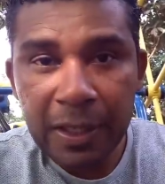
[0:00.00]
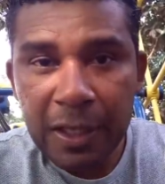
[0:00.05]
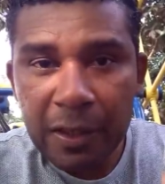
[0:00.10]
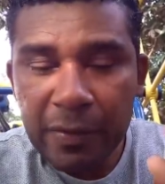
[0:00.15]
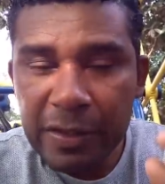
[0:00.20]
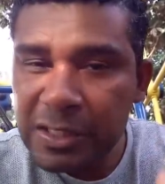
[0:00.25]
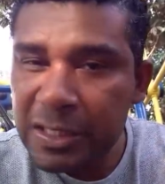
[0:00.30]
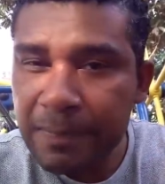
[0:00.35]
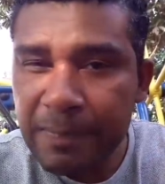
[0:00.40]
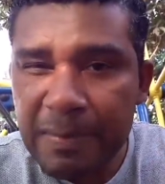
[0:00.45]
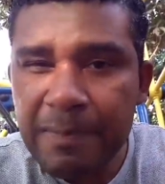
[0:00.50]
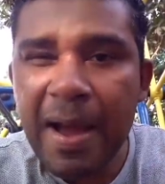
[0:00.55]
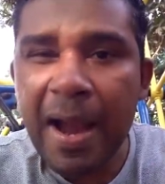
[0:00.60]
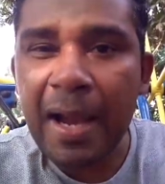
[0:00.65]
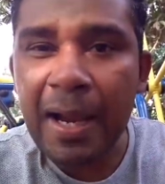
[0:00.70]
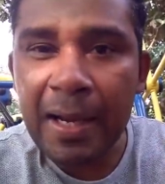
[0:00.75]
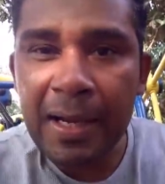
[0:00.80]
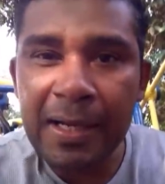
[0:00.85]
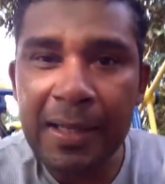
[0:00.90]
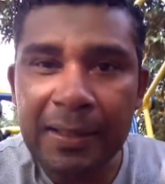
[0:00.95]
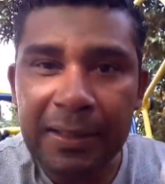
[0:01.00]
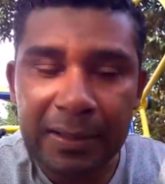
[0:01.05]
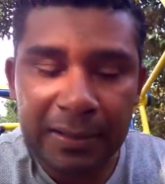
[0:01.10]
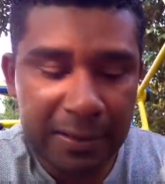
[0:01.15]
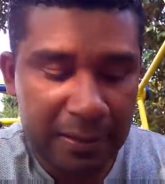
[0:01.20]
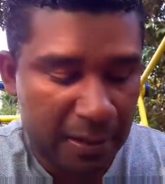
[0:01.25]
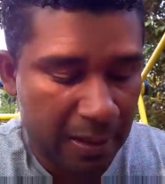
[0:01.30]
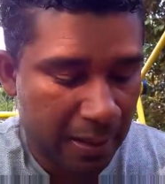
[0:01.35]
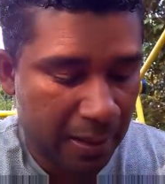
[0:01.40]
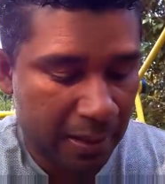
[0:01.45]
Eu achei bem bacana
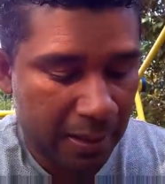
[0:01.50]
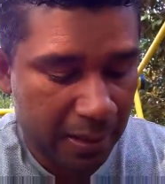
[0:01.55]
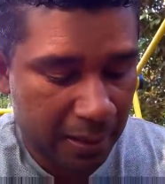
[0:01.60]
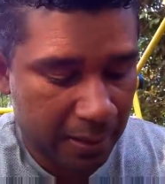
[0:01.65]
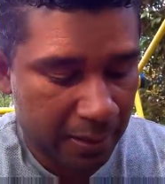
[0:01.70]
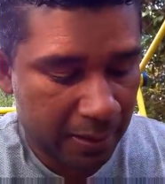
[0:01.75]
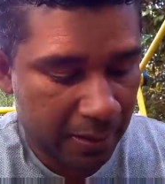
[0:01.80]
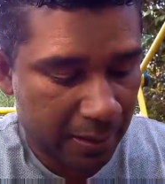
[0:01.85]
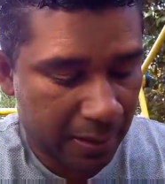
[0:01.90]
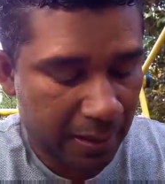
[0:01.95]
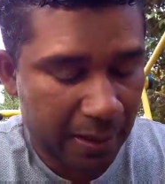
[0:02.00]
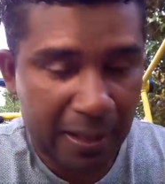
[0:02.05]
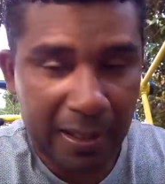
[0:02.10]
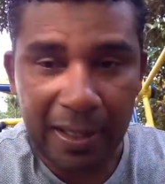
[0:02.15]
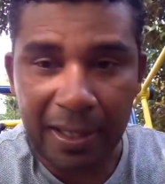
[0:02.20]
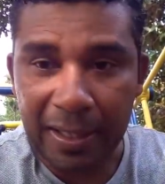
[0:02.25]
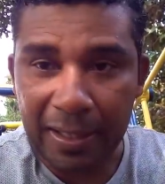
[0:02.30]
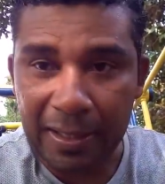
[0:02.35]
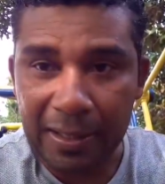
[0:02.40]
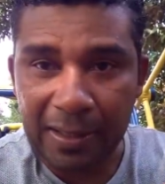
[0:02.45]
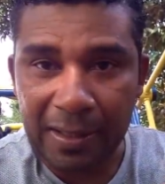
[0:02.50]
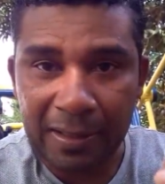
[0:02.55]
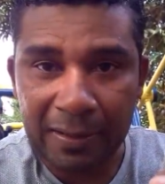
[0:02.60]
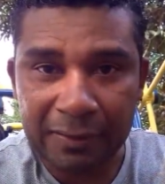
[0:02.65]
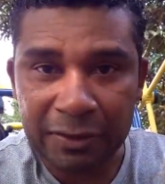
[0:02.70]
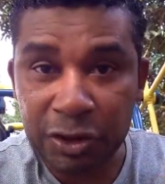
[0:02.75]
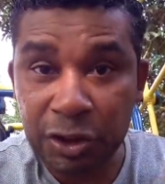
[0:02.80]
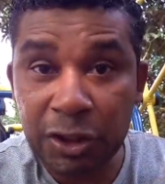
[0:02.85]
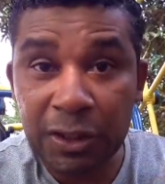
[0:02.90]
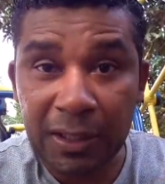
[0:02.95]
né, a, a, a,
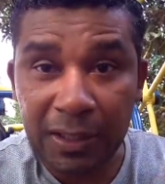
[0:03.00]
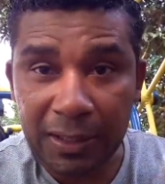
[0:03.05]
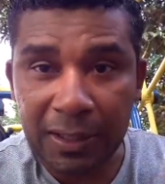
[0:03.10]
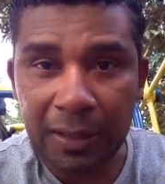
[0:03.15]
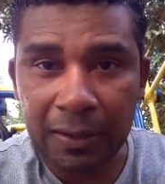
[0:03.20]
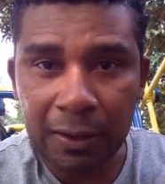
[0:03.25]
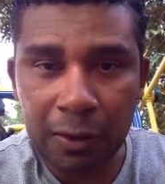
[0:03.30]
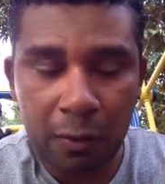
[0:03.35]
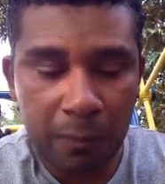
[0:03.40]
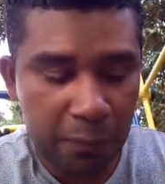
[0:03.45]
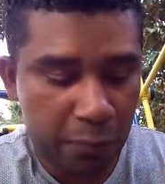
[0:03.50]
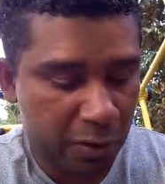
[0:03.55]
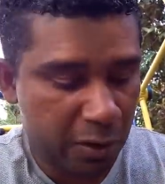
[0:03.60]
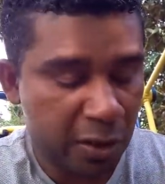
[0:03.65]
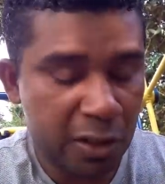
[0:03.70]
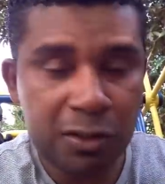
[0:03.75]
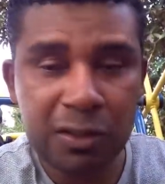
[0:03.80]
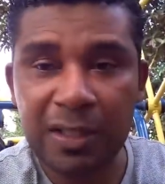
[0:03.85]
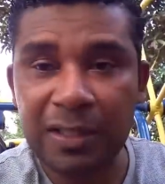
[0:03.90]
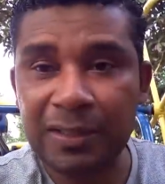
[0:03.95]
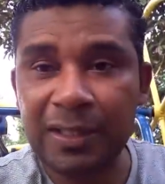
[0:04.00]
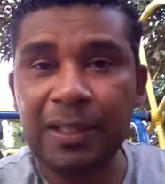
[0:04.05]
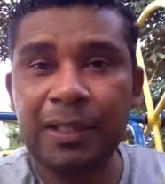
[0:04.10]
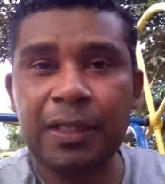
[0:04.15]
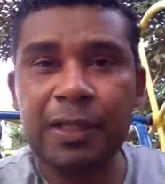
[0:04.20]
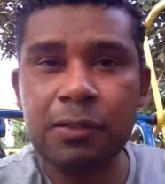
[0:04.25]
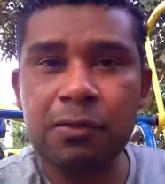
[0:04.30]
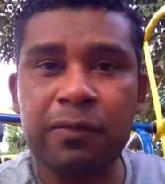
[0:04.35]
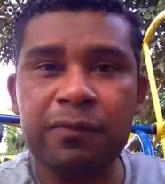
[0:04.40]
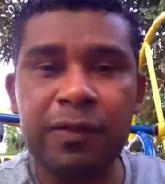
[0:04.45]
a dica que ele deu, porque até que
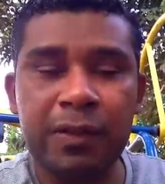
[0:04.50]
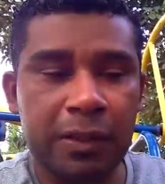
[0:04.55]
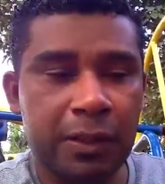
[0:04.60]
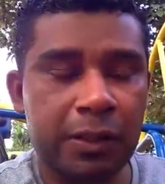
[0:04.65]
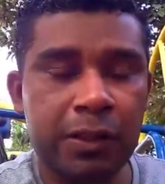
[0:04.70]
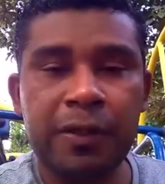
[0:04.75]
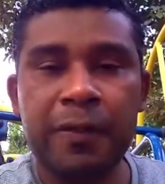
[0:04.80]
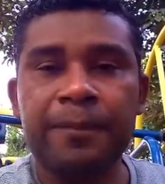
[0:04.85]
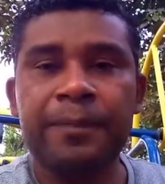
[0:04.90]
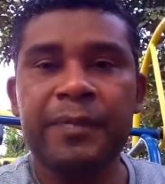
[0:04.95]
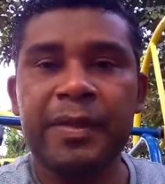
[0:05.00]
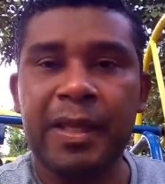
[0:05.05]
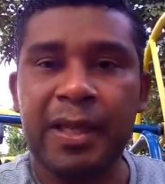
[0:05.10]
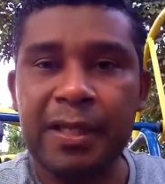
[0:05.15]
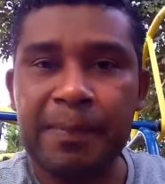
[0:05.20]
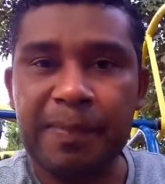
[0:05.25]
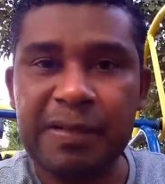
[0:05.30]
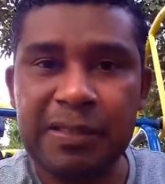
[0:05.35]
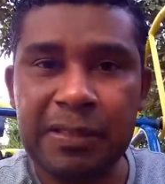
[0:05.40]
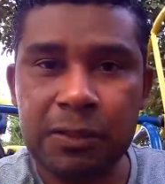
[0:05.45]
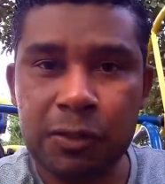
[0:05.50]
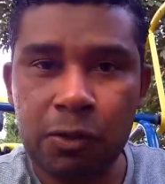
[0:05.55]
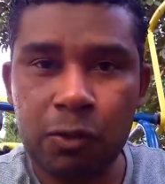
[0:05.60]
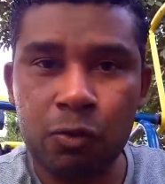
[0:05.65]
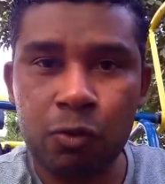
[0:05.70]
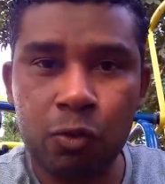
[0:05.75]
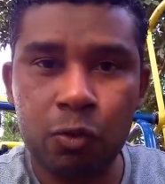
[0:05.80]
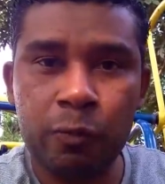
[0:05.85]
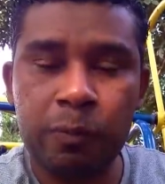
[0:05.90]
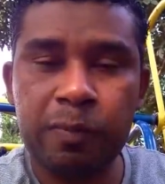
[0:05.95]
resolvi aqui, era para ser só
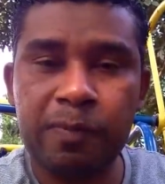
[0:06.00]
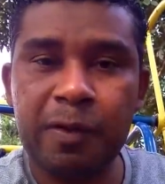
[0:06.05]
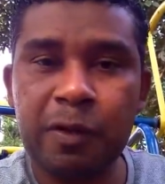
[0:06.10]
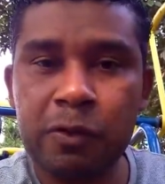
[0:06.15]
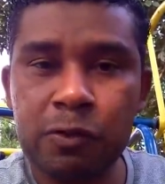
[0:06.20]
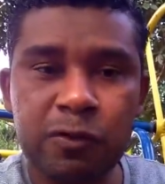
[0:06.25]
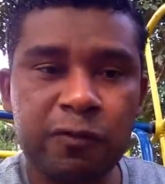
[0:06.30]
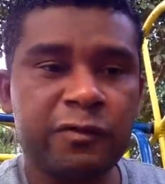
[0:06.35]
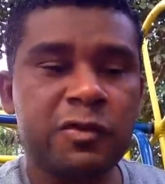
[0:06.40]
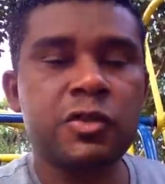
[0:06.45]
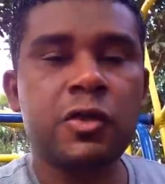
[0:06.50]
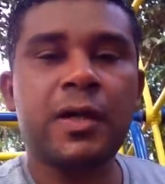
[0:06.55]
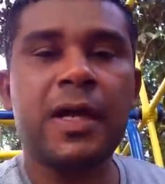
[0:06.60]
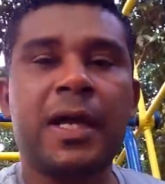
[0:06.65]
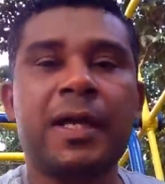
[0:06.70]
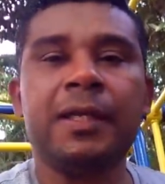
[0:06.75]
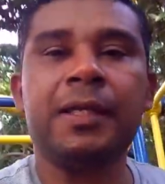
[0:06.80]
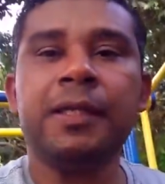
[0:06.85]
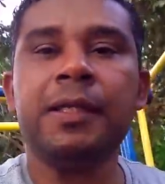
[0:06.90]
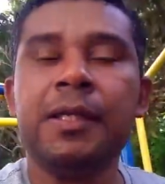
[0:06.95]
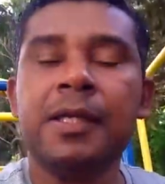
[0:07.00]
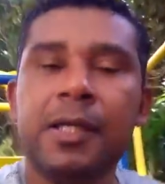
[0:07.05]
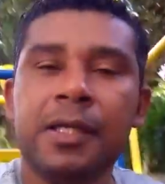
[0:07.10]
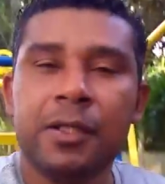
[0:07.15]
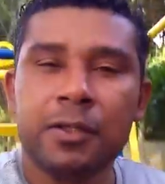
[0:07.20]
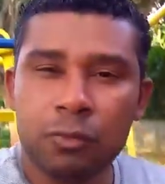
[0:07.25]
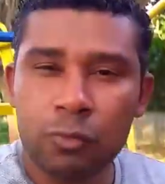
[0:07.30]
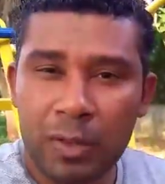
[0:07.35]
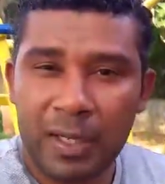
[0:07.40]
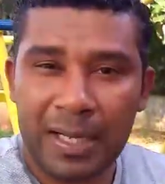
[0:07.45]
no grupo, mas resolvi jogar aqui
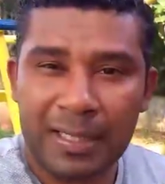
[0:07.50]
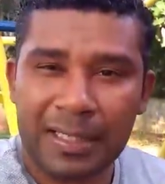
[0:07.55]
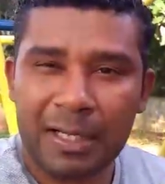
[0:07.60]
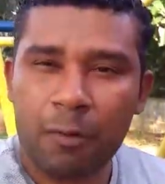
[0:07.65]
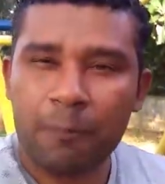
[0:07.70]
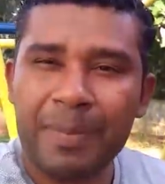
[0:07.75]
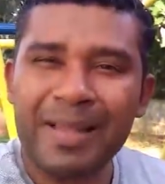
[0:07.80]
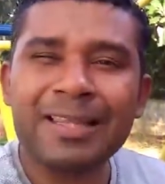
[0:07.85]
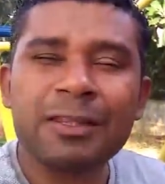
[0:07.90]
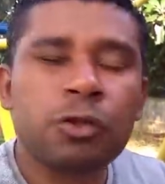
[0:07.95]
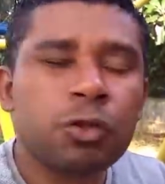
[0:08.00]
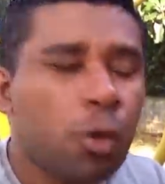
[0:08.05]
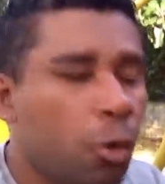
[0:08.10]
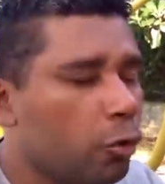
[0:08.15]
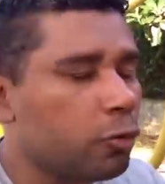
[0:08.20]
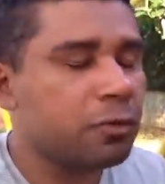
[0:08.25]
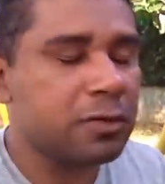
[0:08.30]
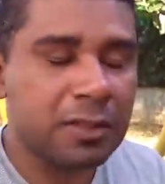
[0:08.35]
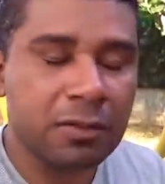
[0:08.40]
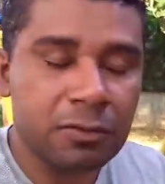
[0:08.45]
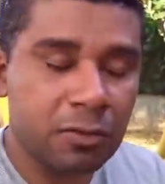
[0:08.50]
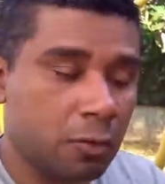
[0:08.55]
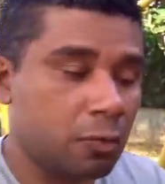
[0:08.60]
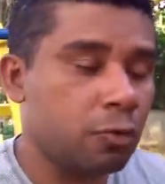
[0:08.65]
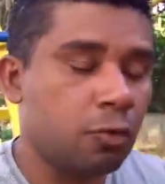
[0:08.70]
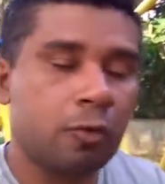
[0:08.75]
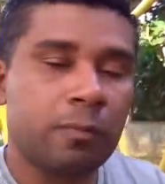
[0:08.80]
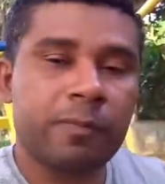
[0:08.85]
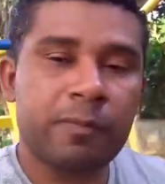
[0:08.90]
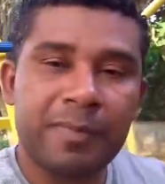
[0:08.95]
no canal para todos, não só
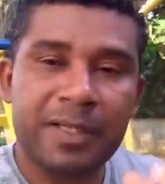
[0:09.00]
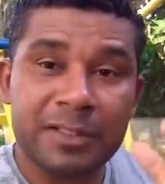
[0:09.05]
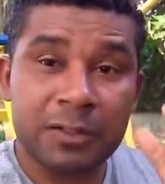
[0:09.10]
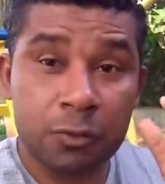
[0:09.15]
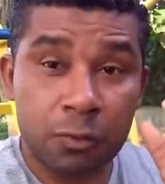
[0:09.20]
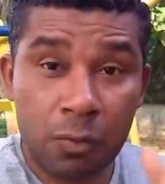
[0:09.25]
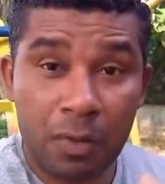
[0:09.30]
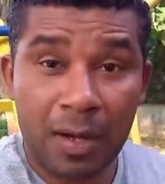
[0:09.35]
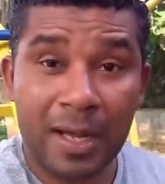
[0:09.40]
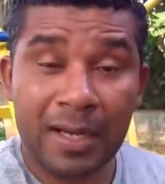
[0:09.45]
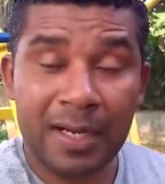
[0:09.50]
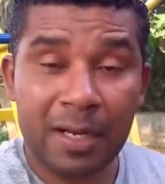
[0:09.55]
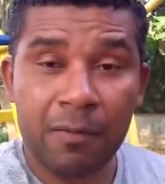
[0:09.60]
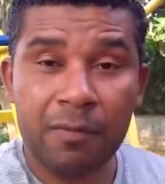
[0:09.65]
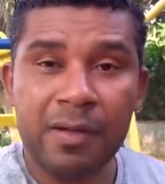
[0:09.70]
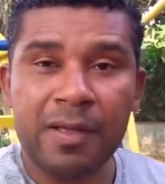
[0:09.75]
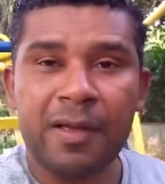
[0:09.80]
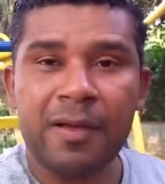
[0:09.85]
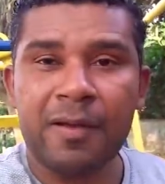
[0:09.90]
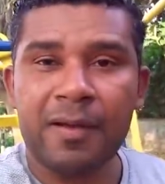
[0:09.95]
do grupo, mas do canal,